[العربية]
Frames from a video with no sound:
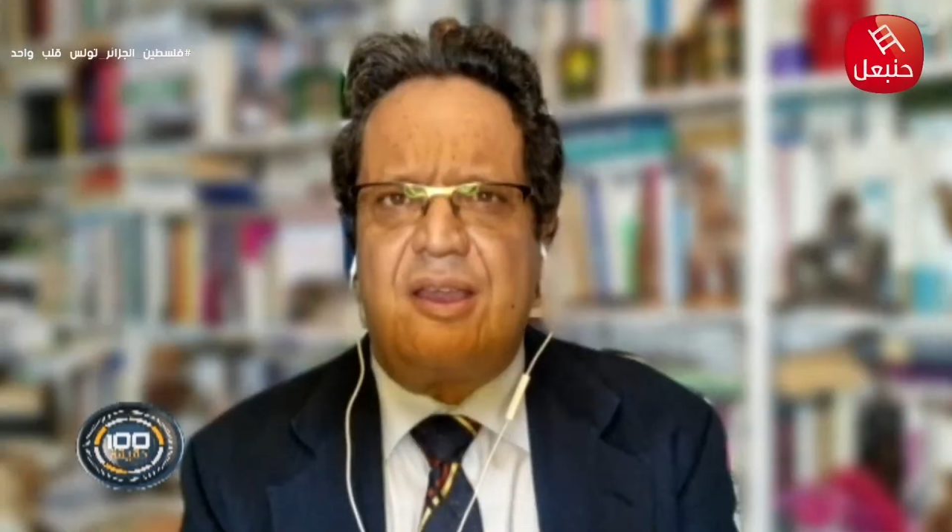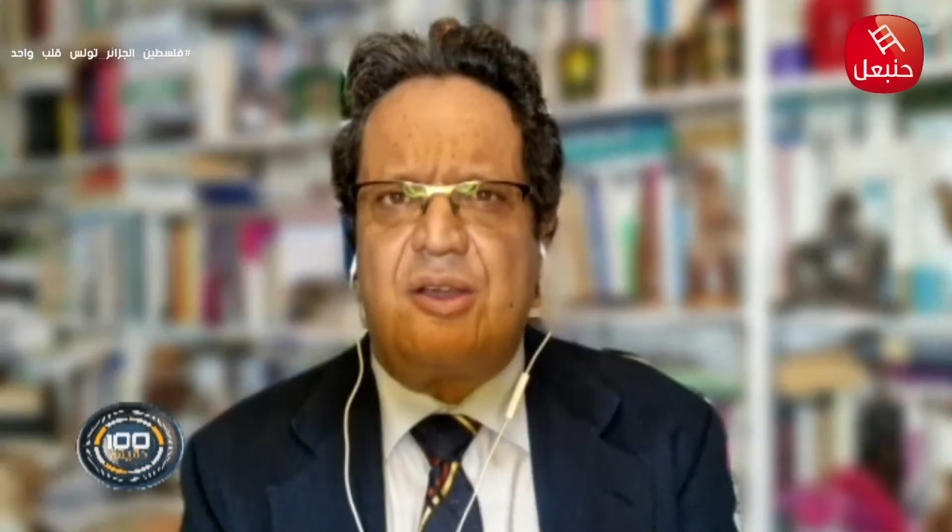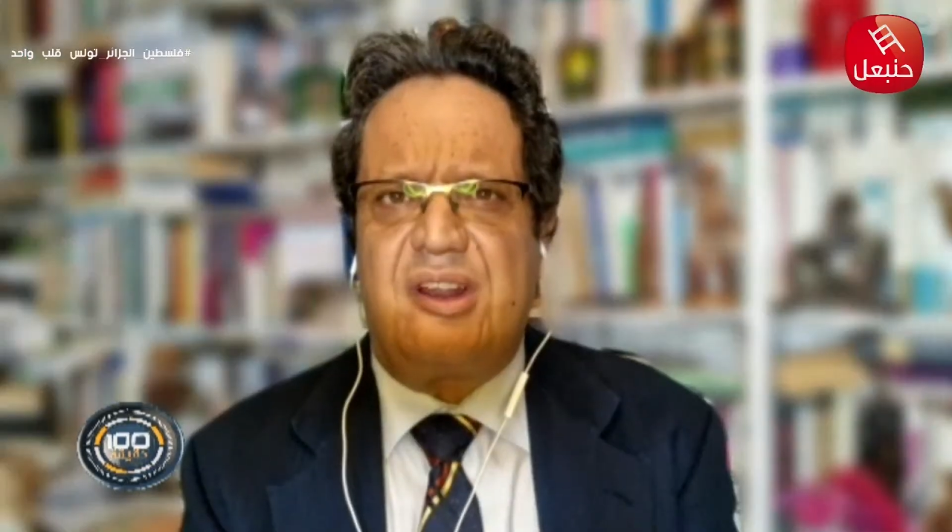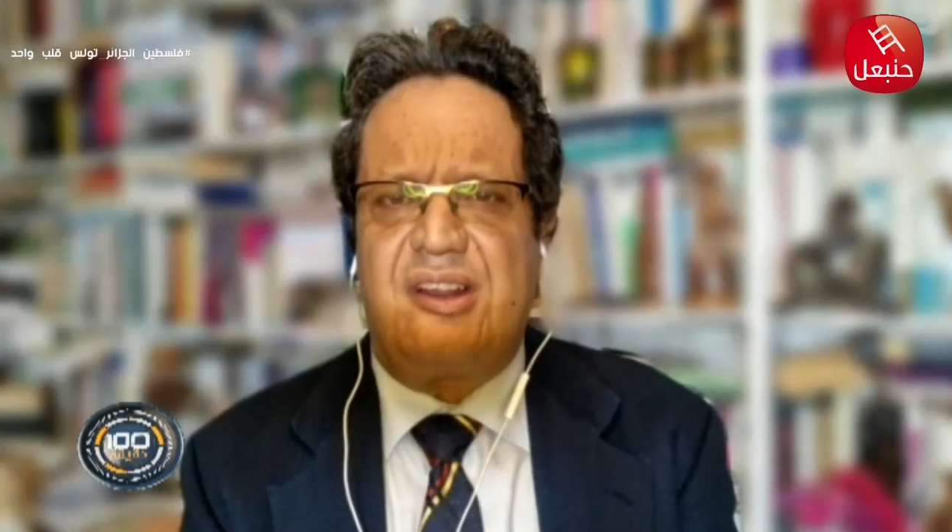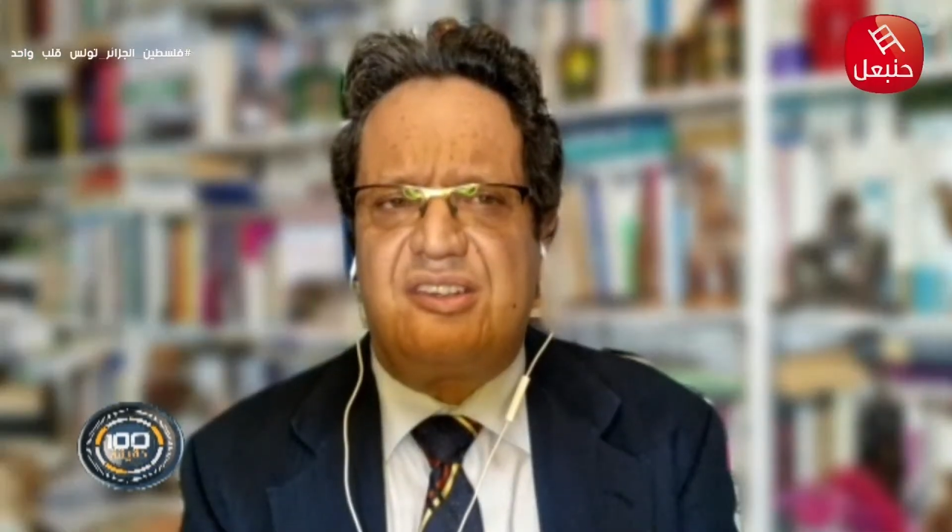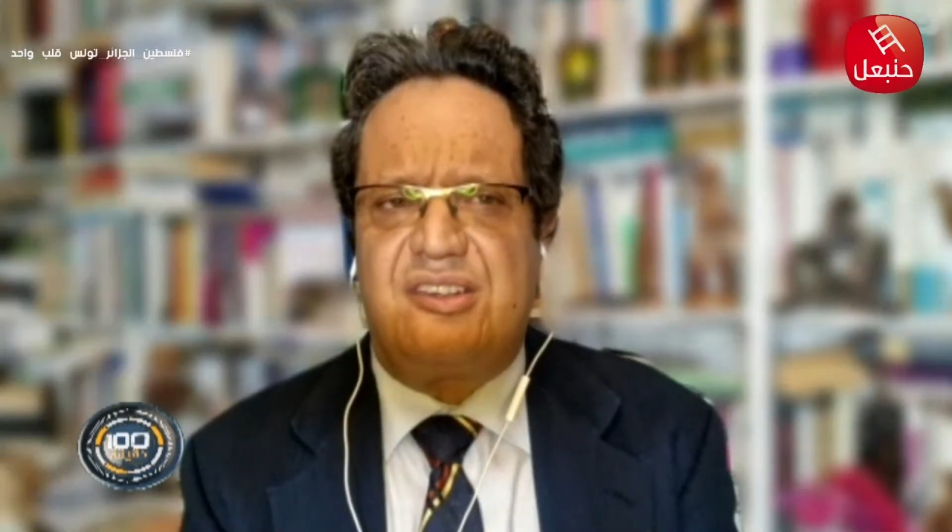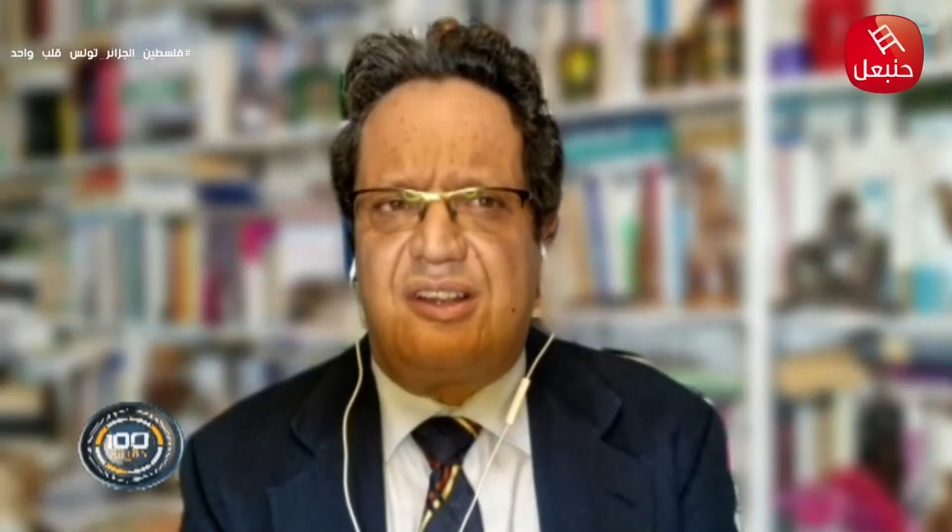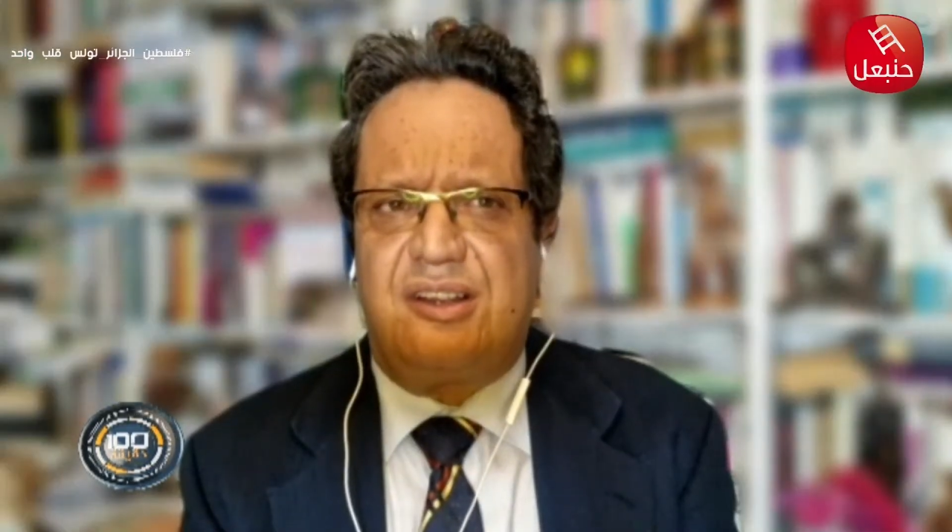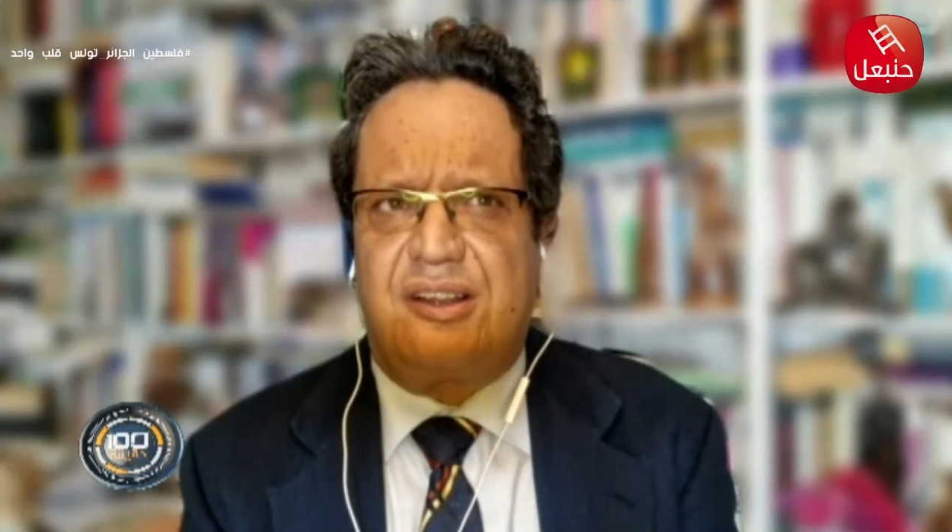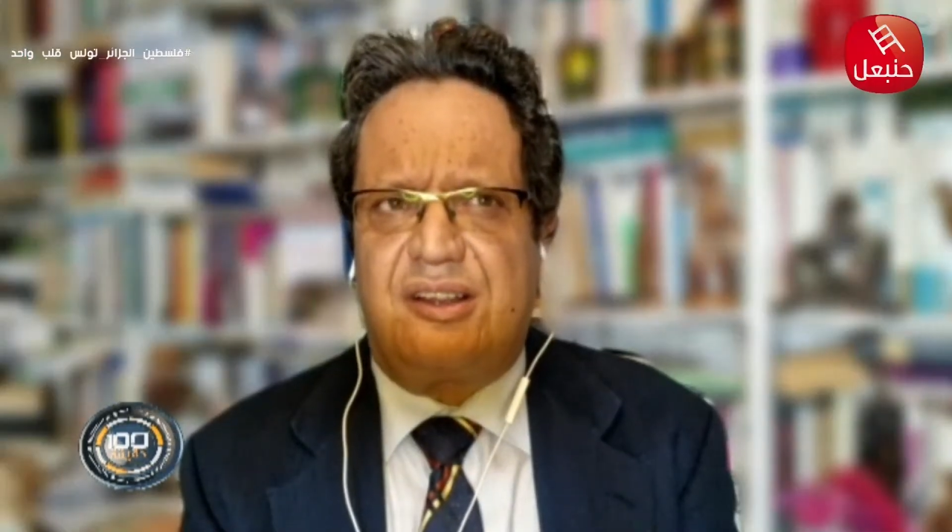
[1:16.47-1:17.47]
نعم.
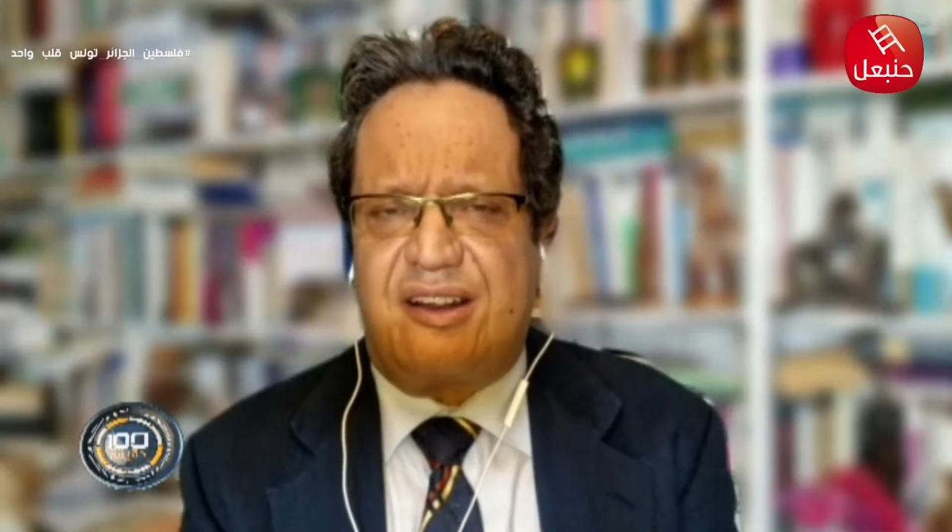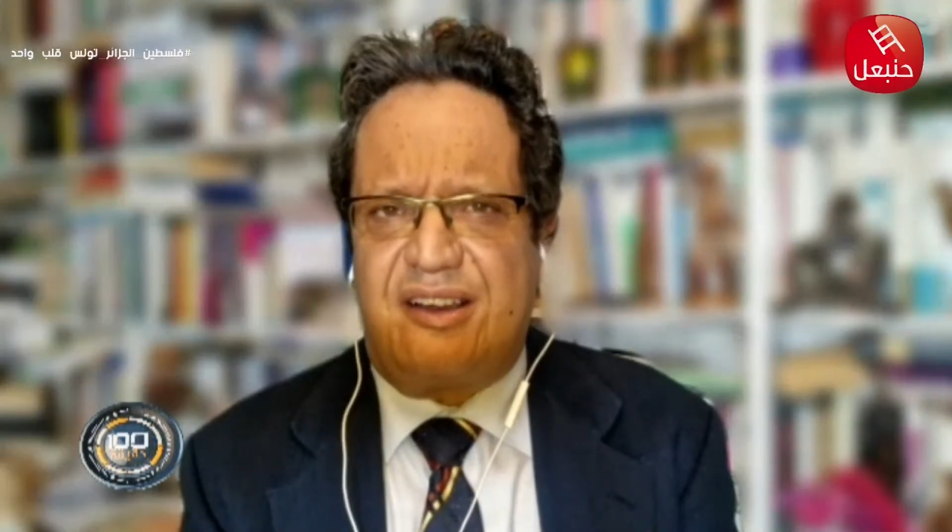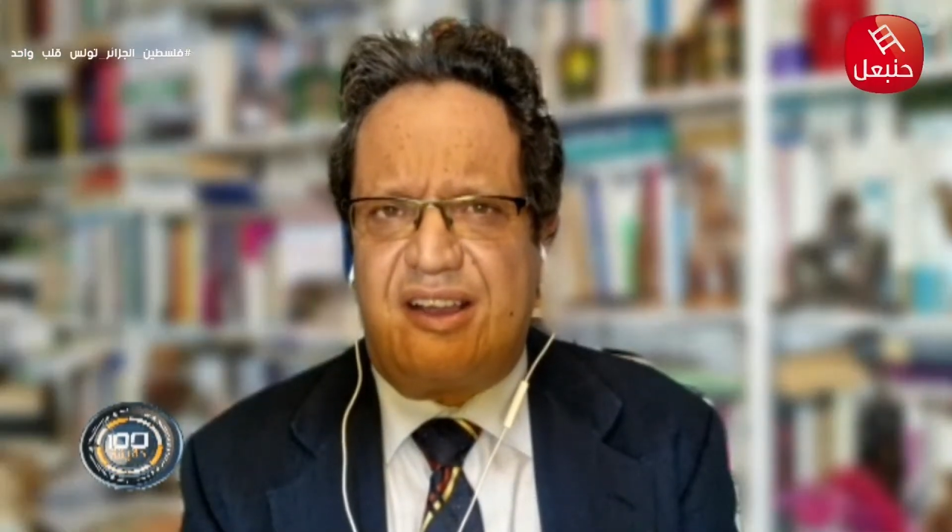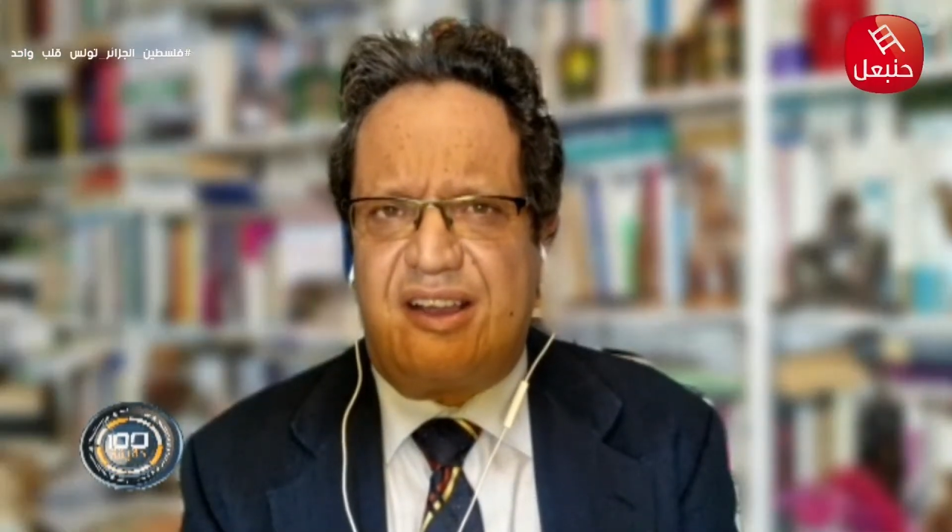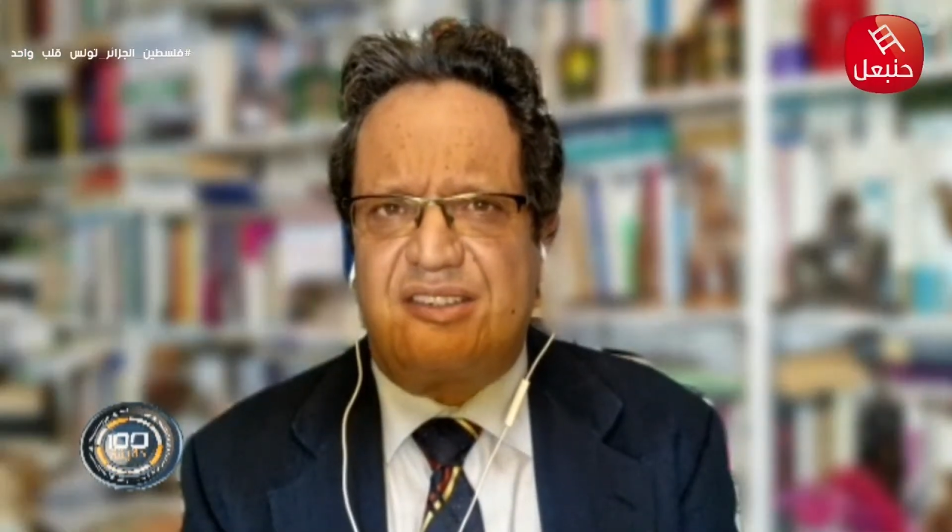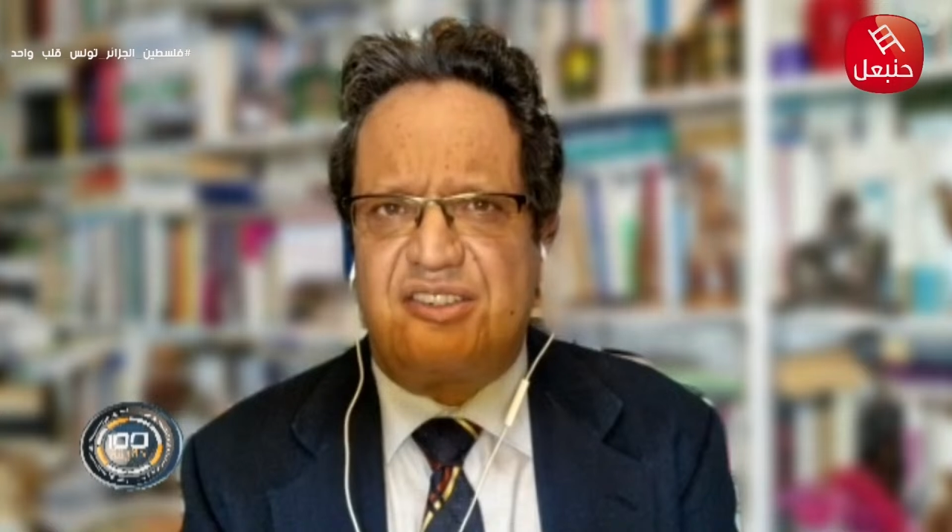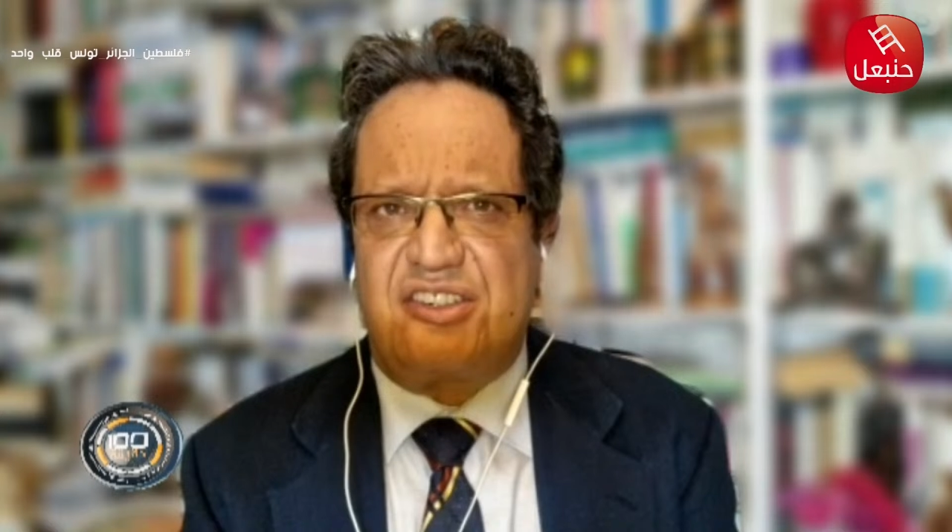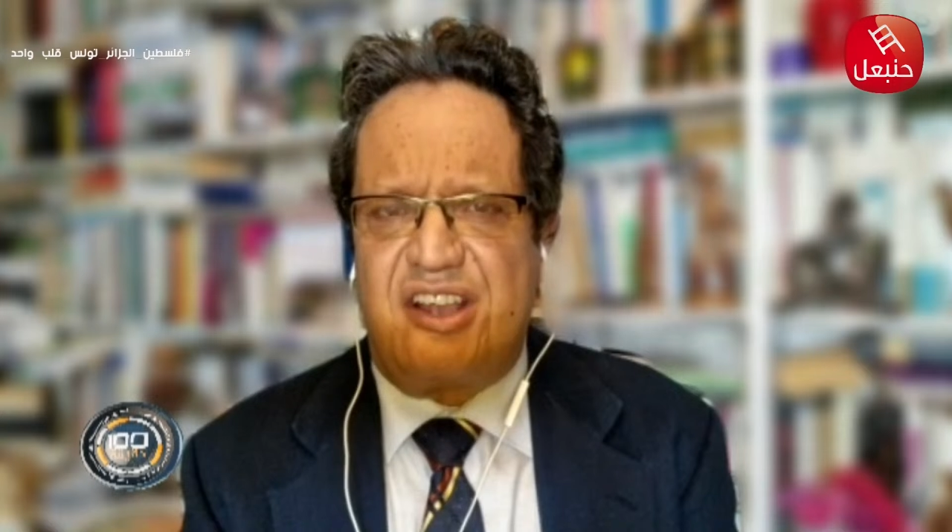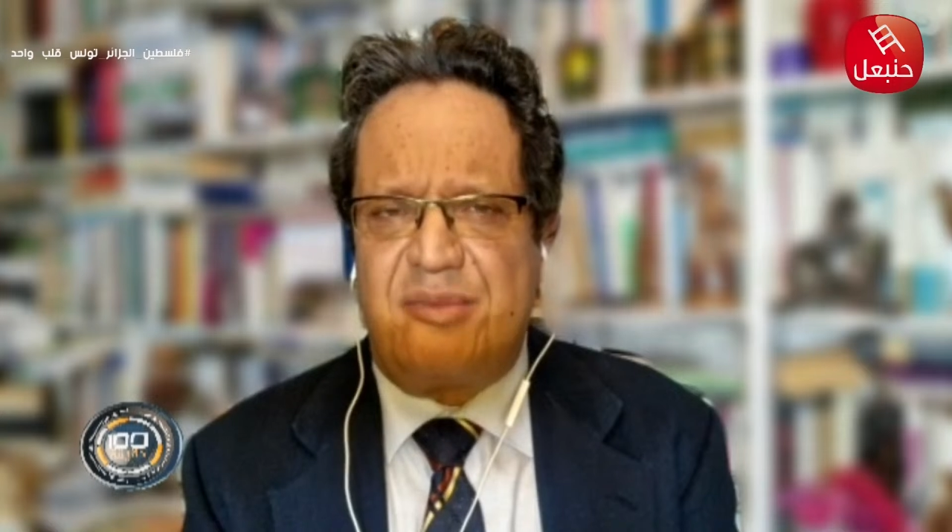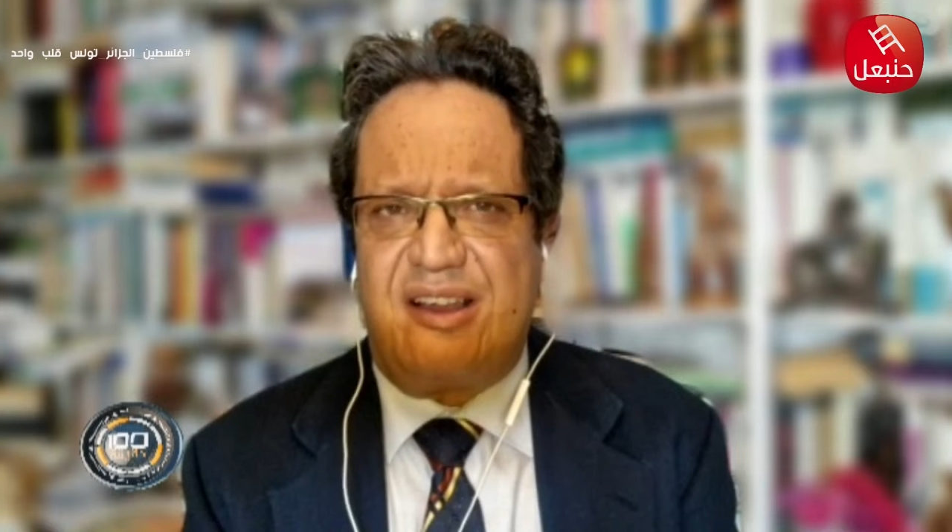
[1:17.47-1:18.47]
القرارات الجامعة